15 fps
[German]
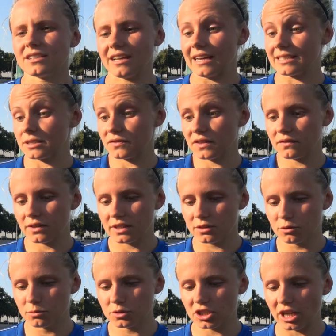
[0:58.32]
Ja, also auf jeden Fall
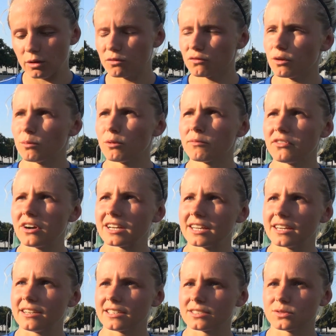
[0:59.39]
eine Umstellung vom Umfang
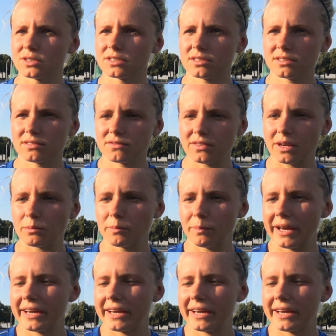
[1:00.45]
her. Also ich, wir haben in